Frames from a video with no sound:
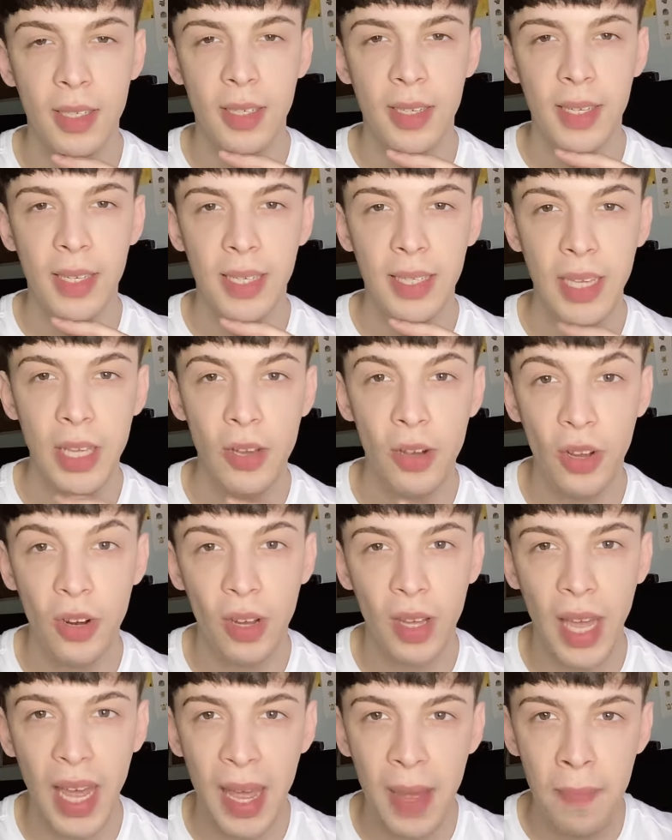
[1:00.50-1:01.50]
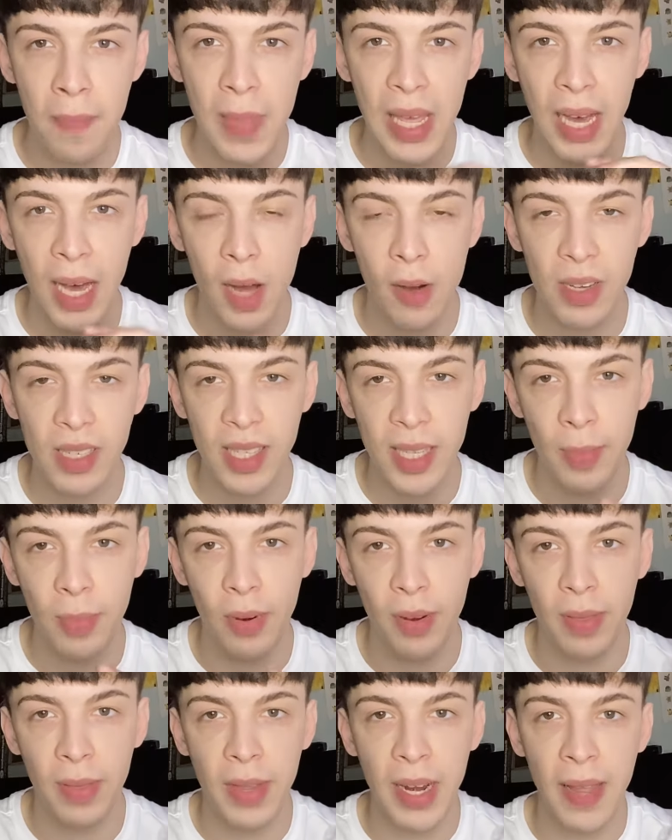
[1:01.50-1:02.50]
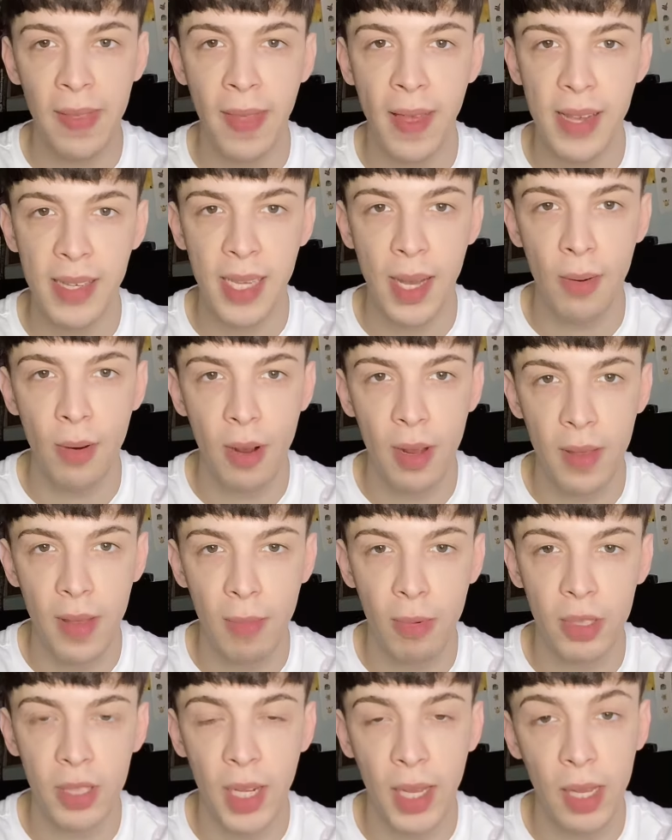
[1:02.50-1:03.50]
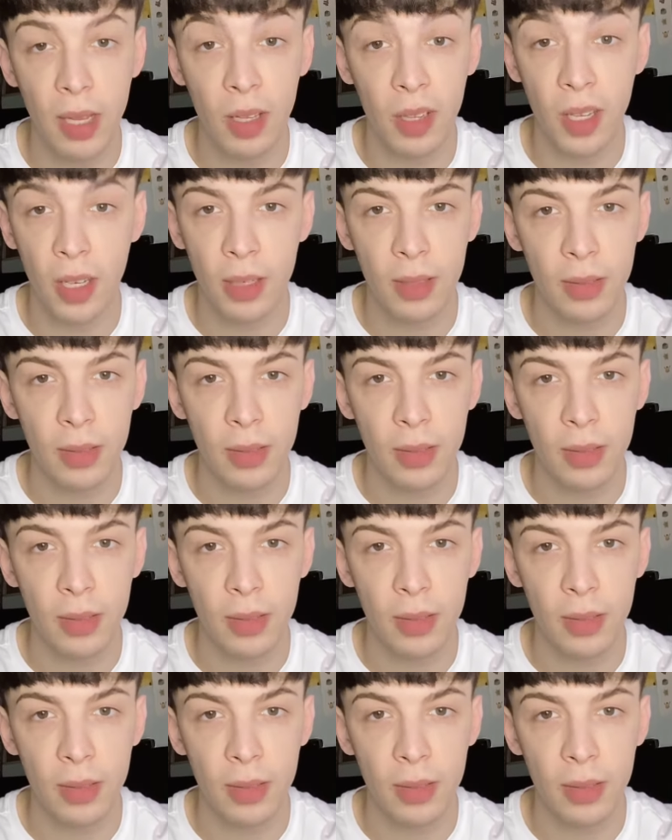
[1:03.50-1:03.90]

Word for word: Es que yo creo que mi Hawk está por delante de Sabo y de Borsalino, tío,